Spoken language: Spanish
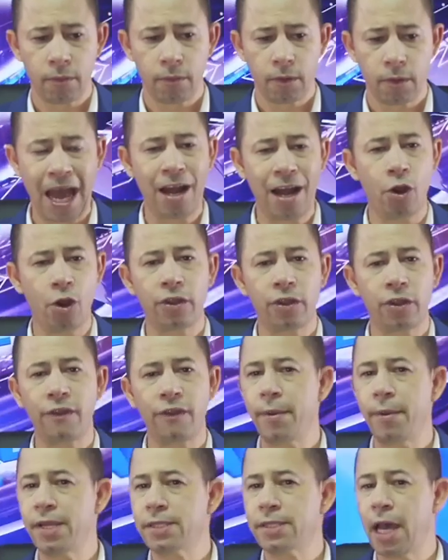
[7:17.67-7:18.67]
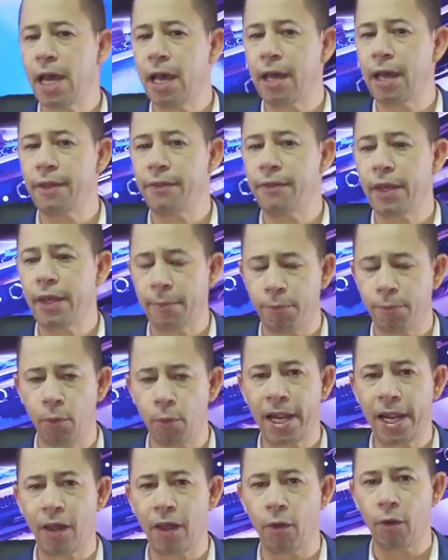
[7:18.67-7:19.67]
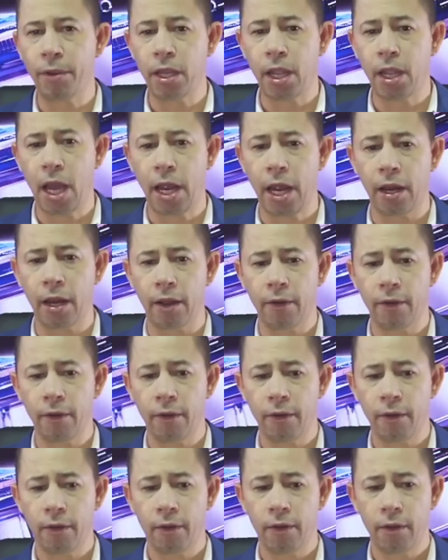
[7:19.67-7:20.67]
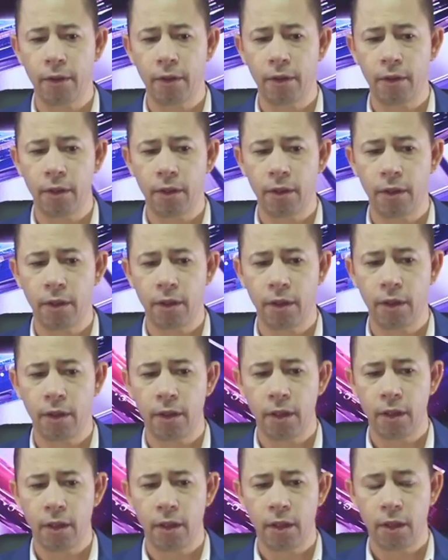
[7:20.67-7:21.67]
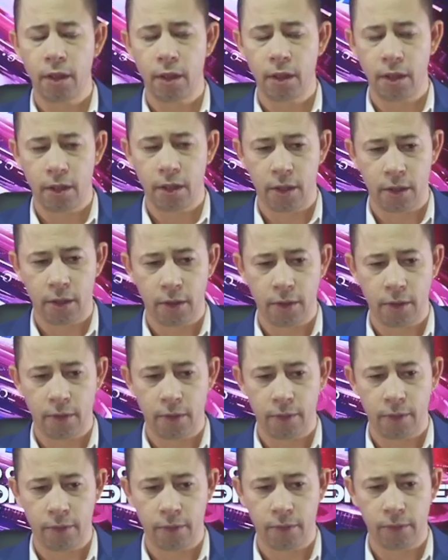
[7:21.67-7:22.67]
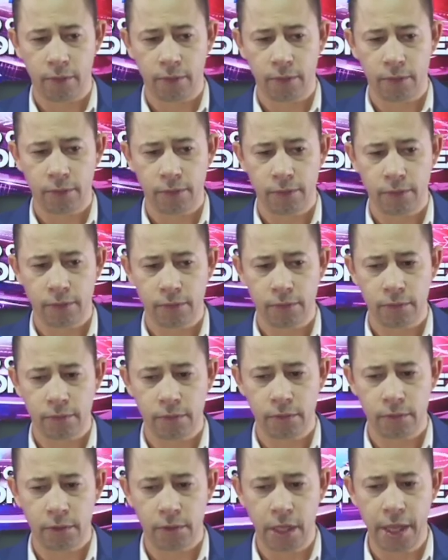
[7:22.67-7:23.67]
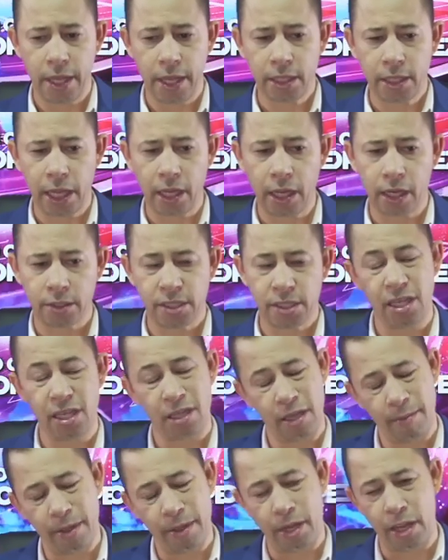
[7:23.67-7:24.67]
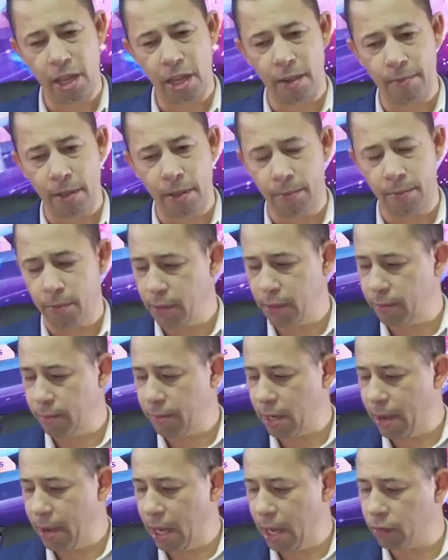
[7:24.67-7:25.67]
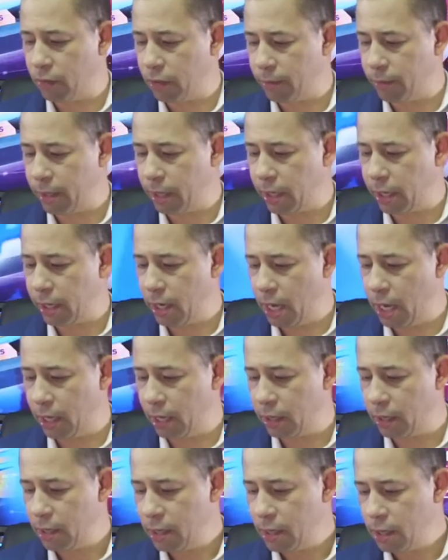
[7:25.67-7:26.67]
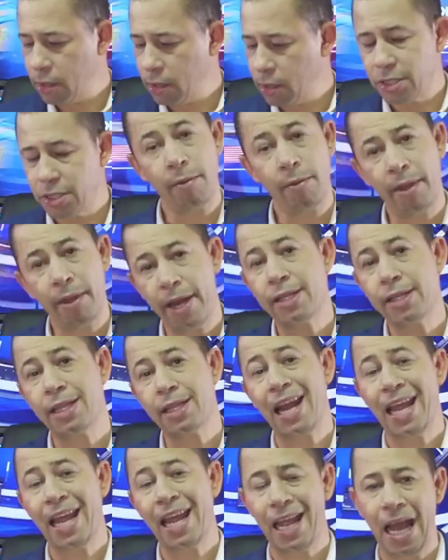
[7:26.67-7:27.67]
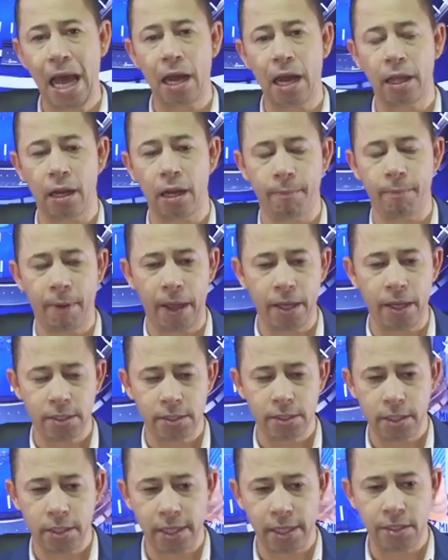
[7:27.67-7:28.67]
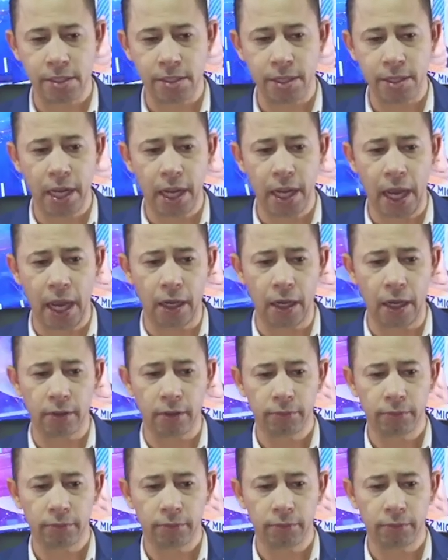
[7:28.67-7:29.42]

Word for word: Al no tener visa de República Dominicana. Sí, señor, ella está irregular aquí. Ella está irregular, sí, debería, mi hermano, deberían, o sea, debería estar legal en el país, residir legal.